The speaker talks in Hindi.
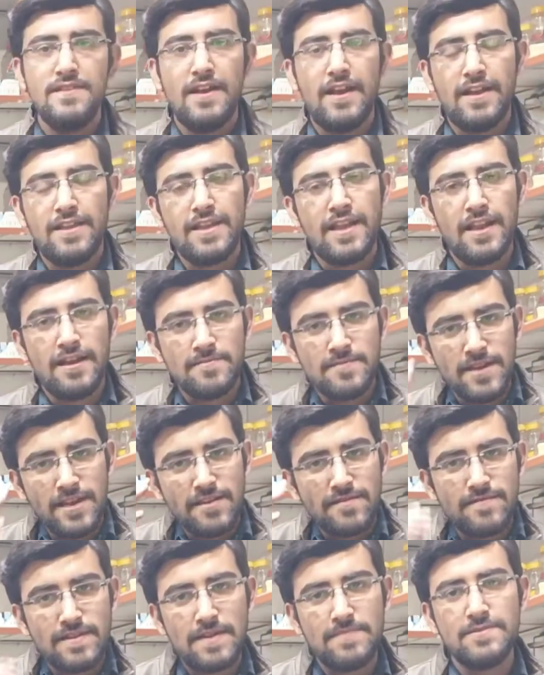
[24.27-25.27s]
अस्सलाम
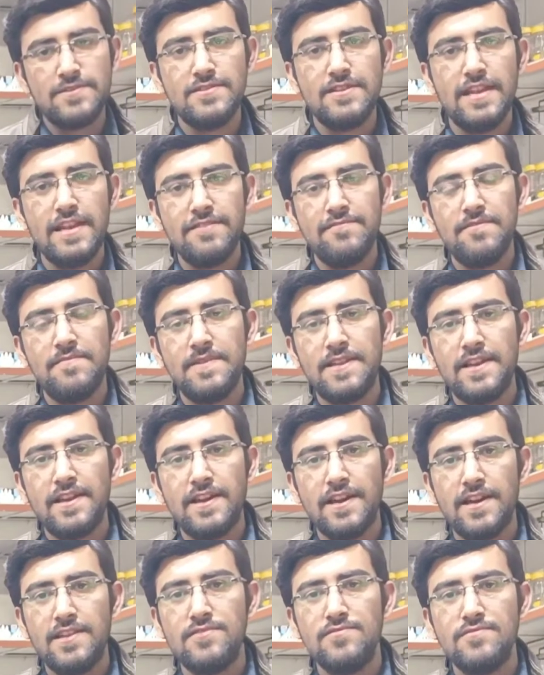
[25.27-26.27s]
वालेकुम रहमतुल्लाहि
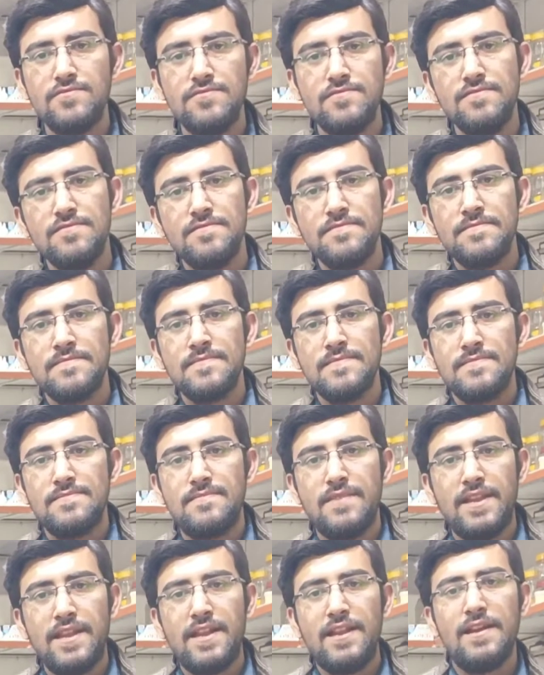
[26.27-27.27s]
व
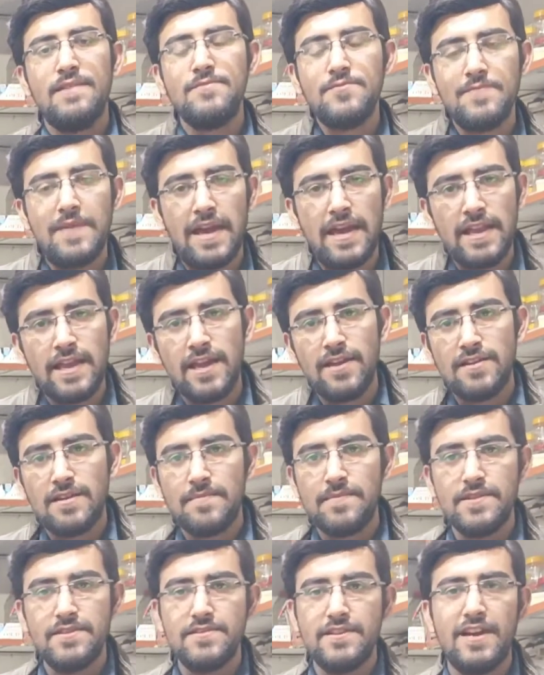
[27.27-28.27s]
मेरा नाम उमेर है और
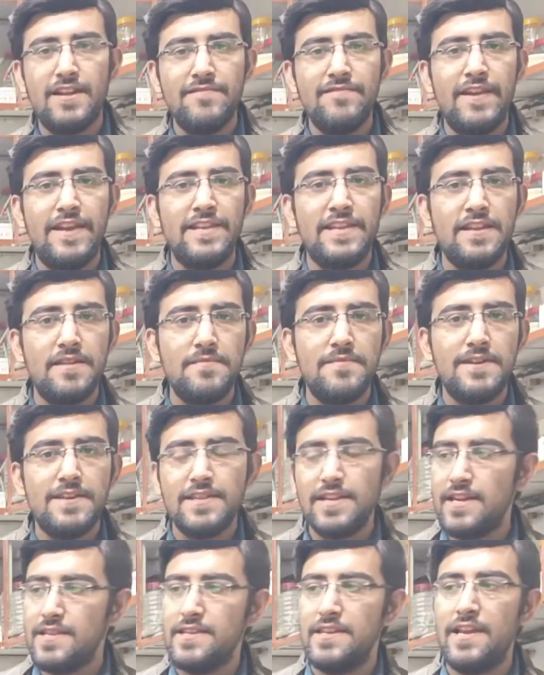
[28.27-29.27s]
अपनी दुकान
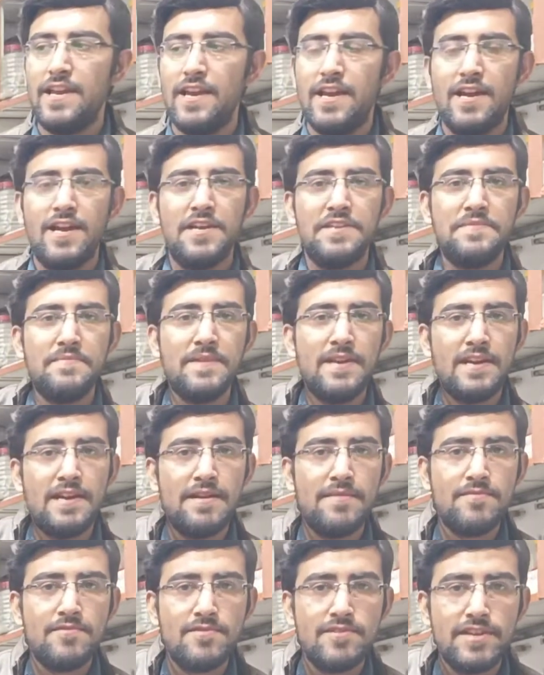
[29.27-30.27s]
फैसलाबाद के अंदर है आज मैं
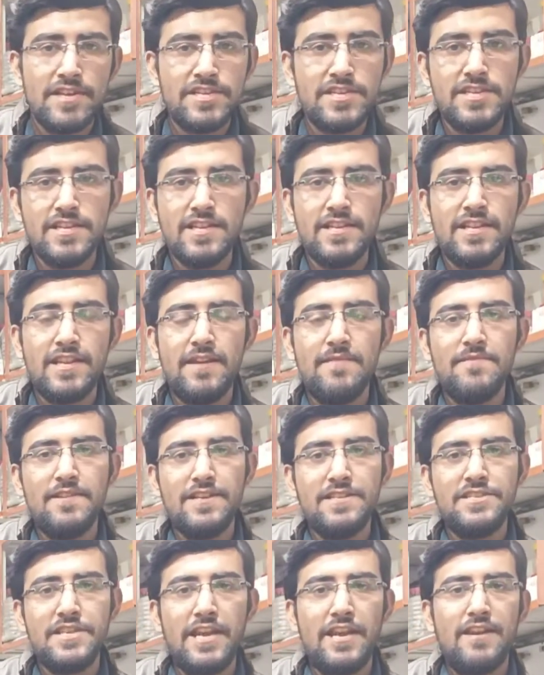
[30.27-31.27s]
आपको डिजिटल
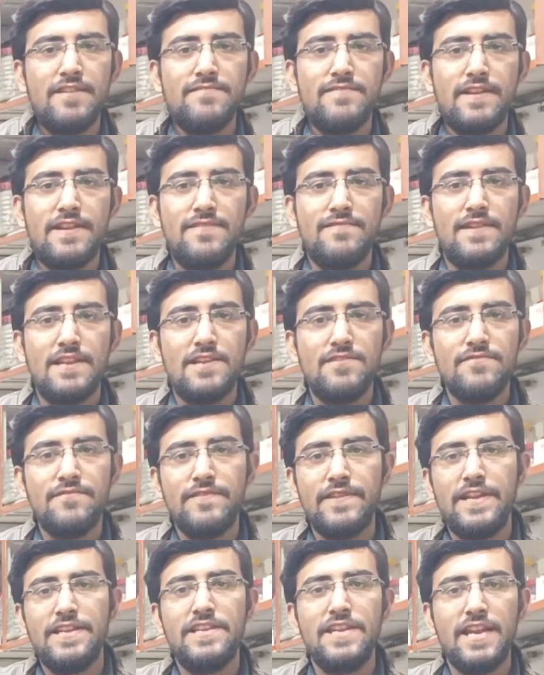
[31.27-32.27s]
स्टेबलाइजर चेक करवाने वाला हूँ
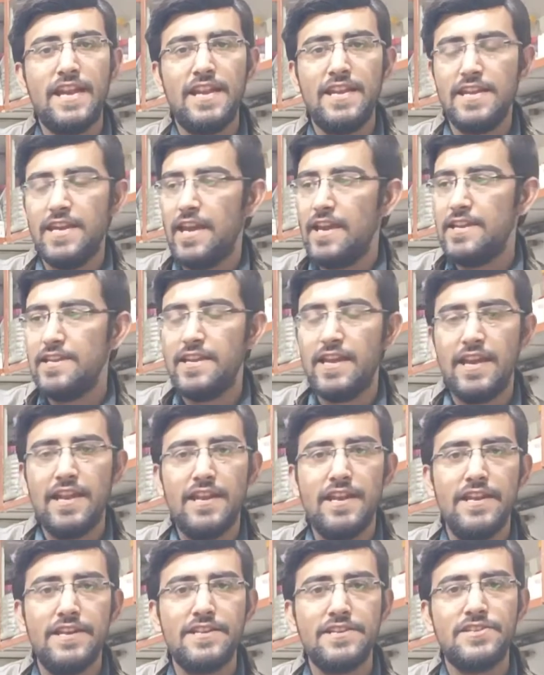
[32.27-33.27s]
फ्रिज के लिए ये
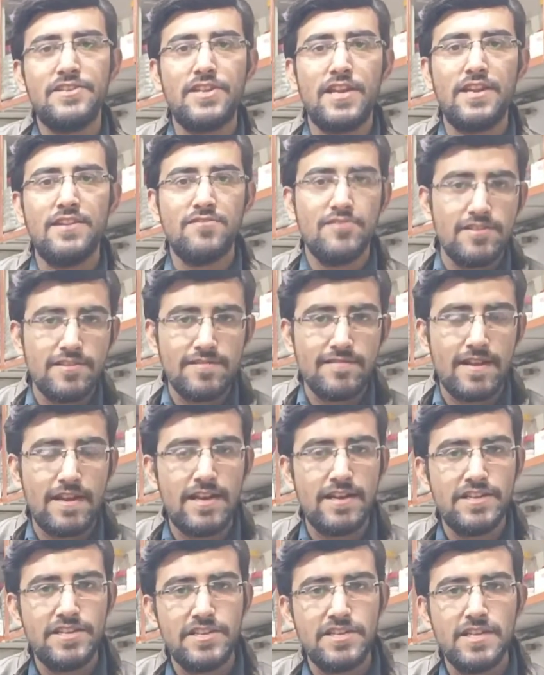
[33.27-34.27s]
लेटेस्ट टेक्नोलॉजी
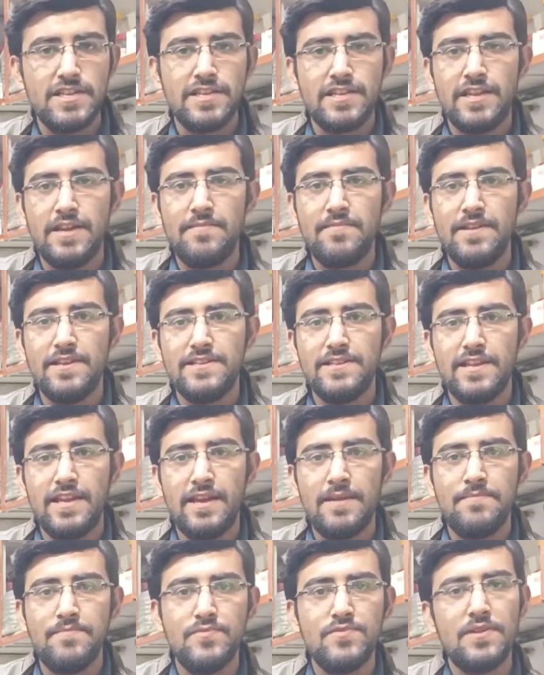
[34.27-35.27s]
वाला डिजिटल स्टेबलाइजर
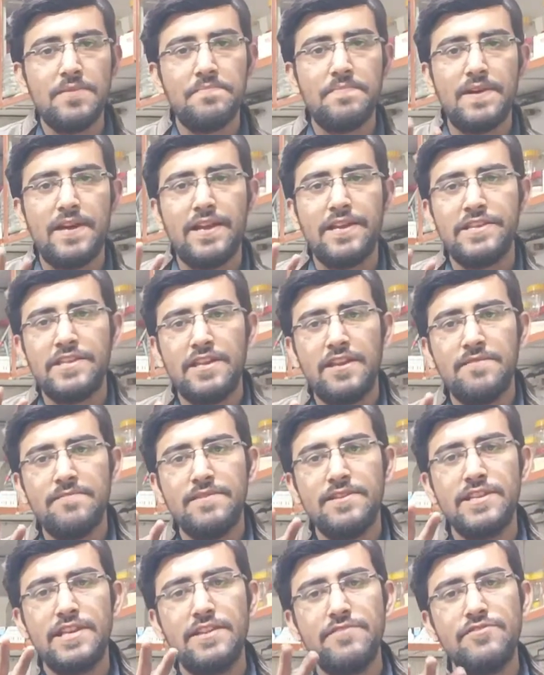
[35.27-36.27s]
है पूरे पाकिस्तान
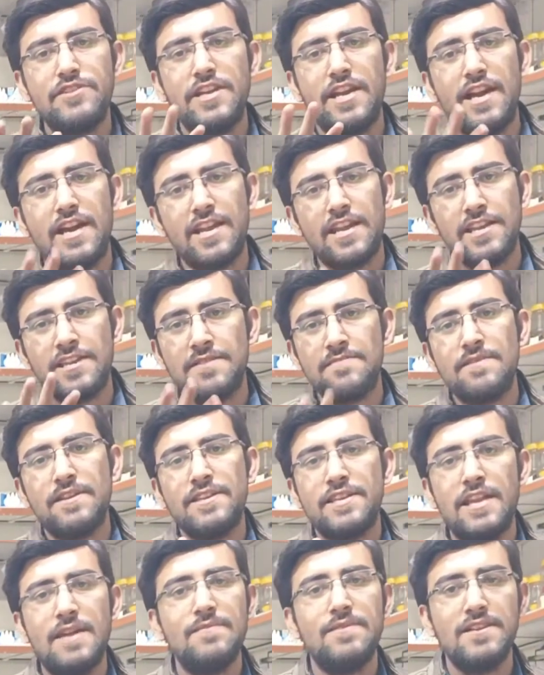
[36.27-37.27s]
में सिर्फ चार किस्म
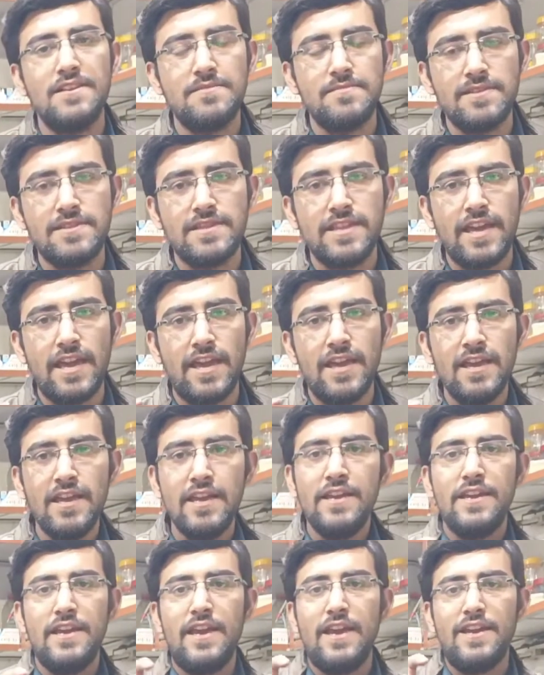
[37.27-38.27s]
के स्टेबलाइजर बनते हैं
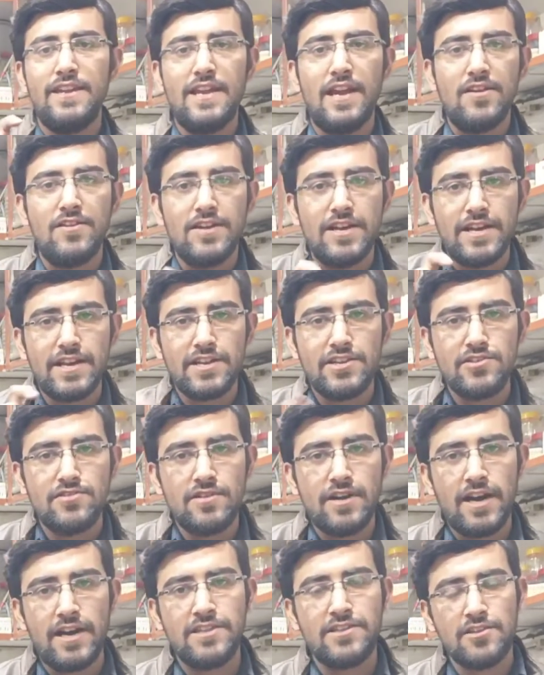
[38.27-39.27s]
एक रेगुलेटर
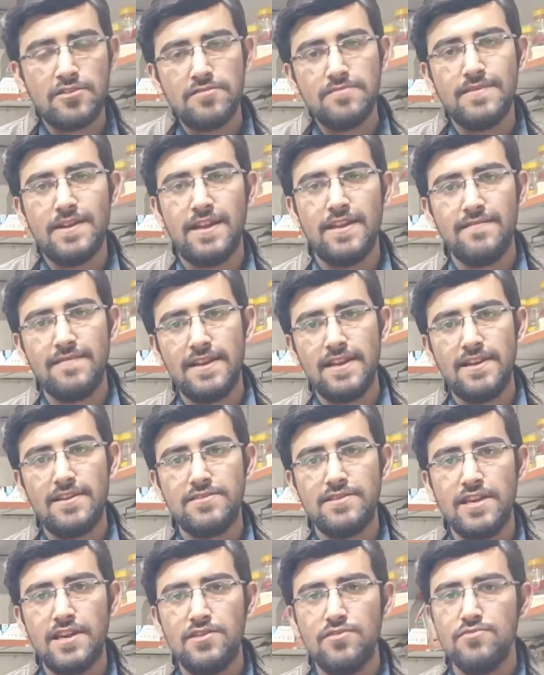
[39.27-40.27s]
जो हाथ से घुमाने वाला
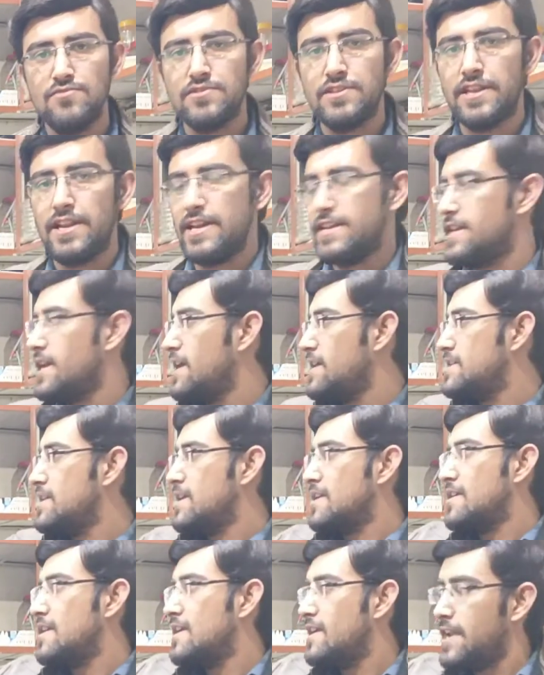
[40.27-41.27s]
होता है दूसरा ये
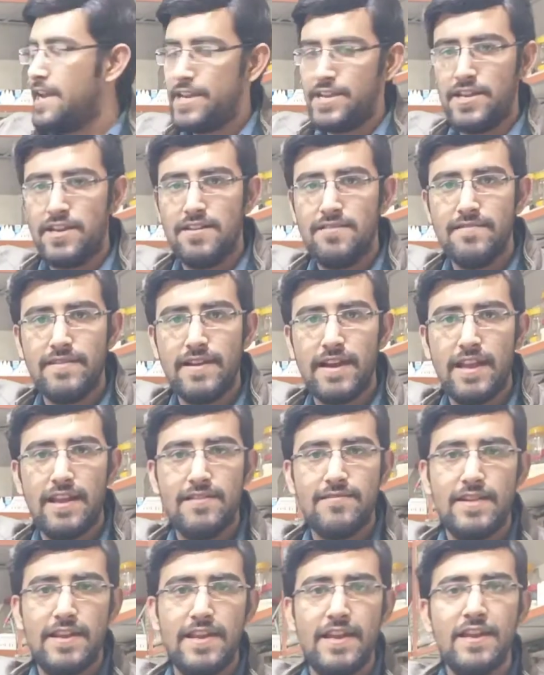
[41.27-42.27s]
जनरल नेशनल
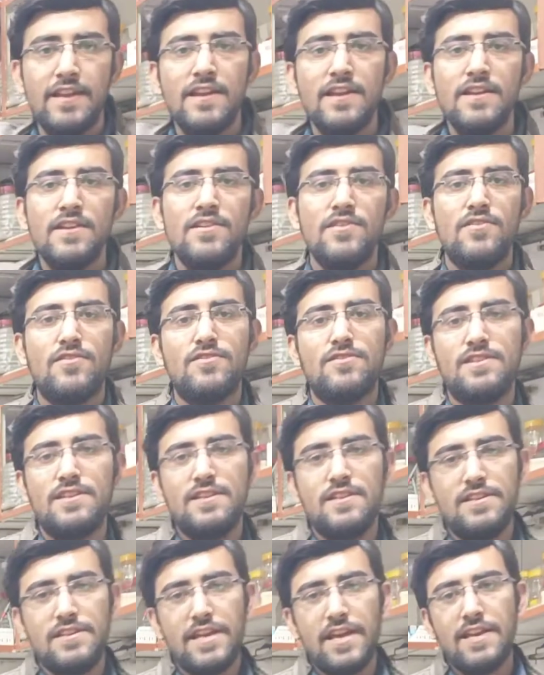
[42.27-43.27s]
वगैरह वाले और
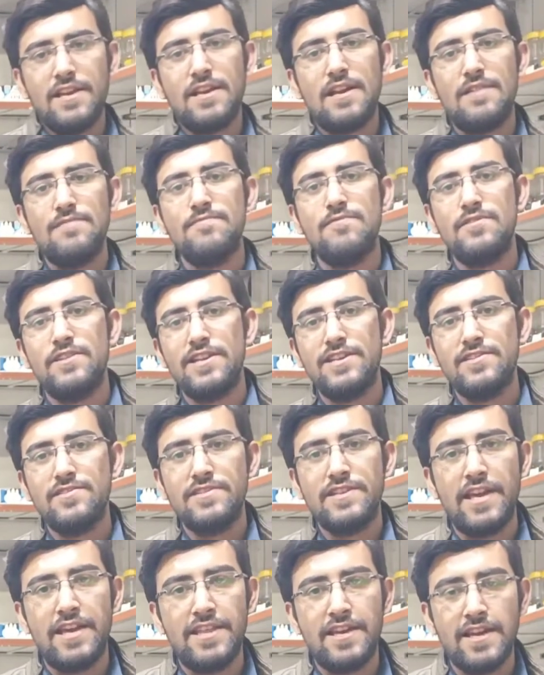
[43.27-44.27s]
ये कम वोल्टेज
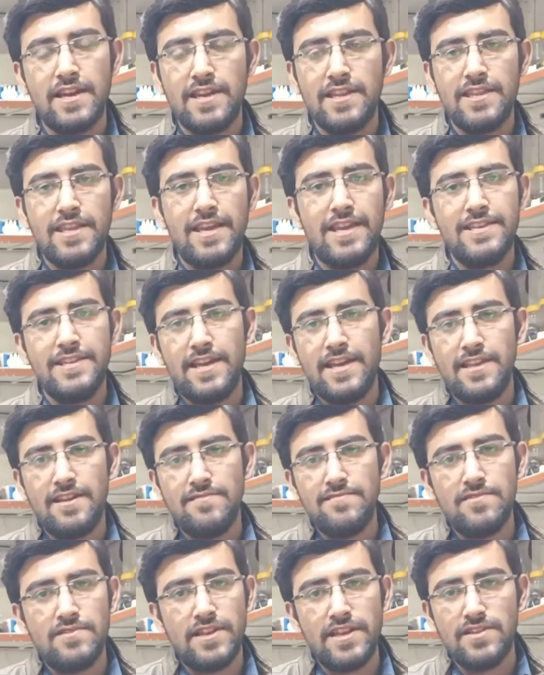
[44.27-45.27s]
को ज़्यादा करते हैं
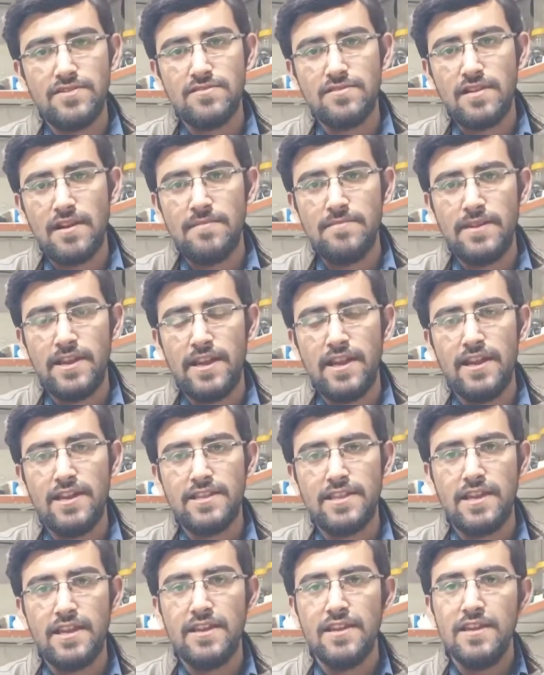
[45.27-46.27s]
ज़्यादा वोल्टेज को कम नहीं करते